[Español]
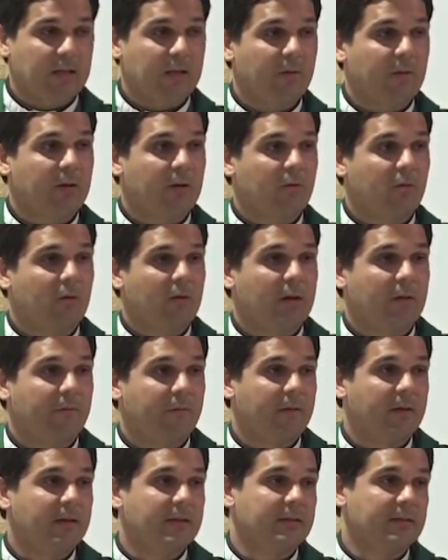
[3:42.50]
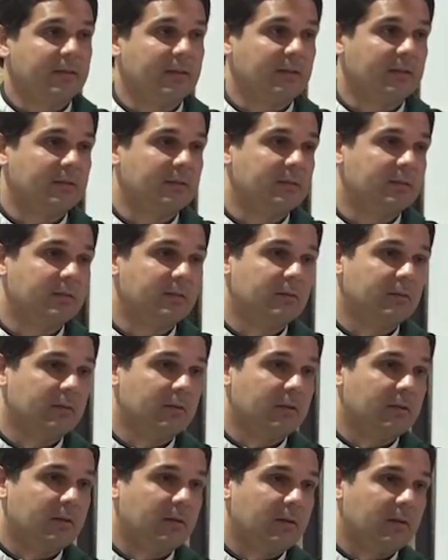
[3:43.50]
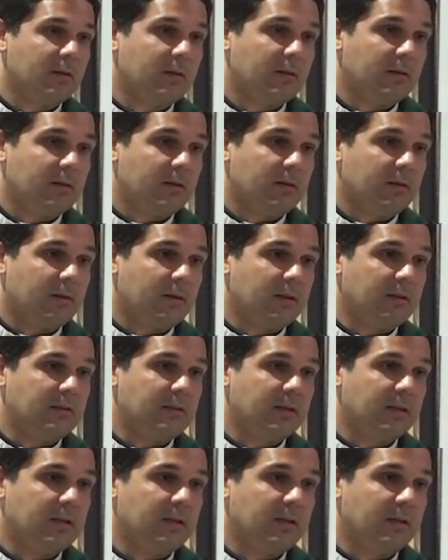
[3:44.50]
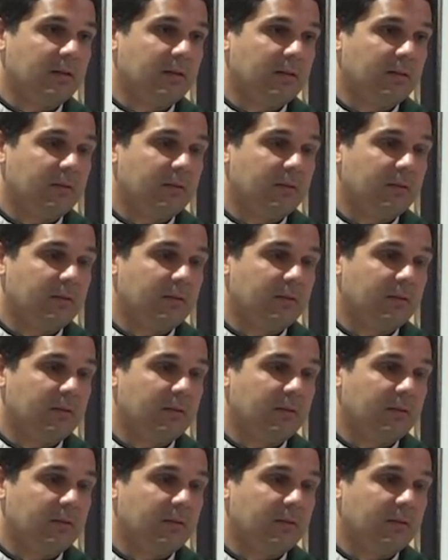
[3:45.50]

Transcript: que ver con las fiestas. Dice